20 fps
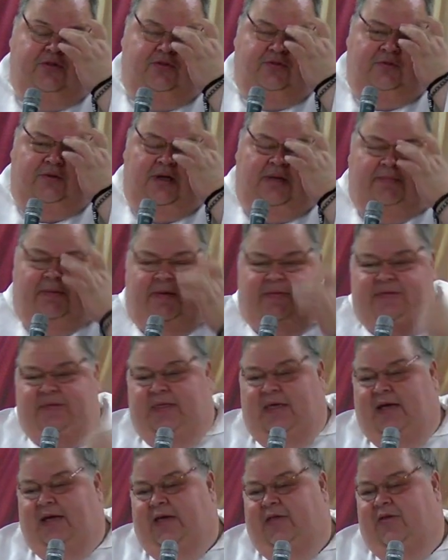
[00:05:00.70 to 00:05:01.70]
su
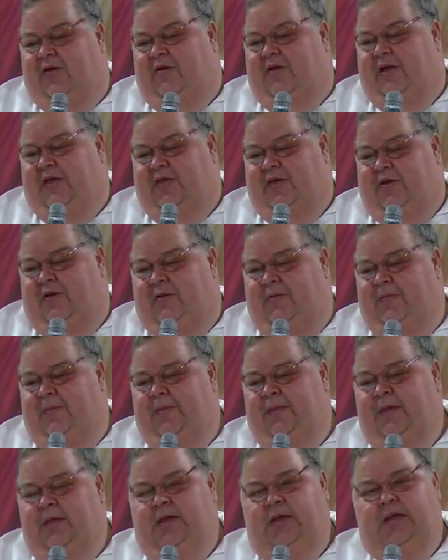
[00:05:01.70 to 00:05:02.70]
capacidad que Dios le dio
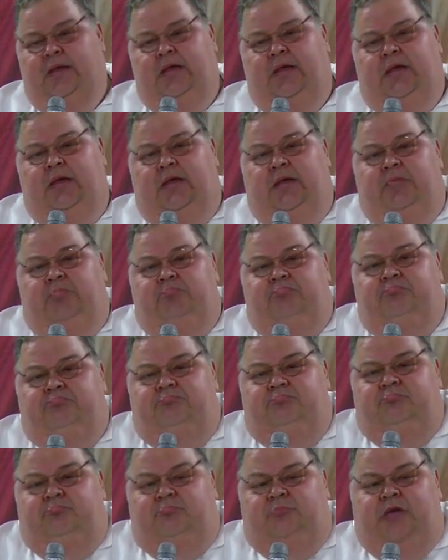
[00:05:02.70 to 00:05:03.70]

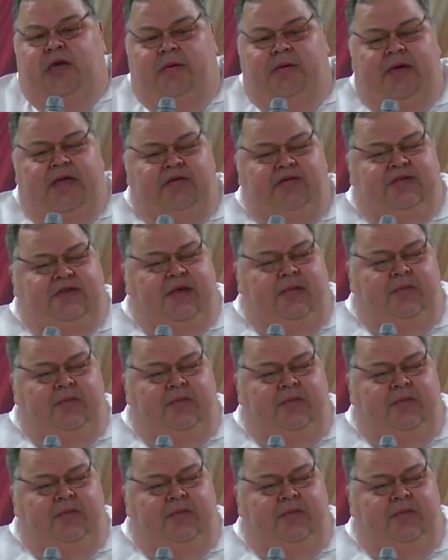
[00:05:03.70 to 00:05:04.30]
que vence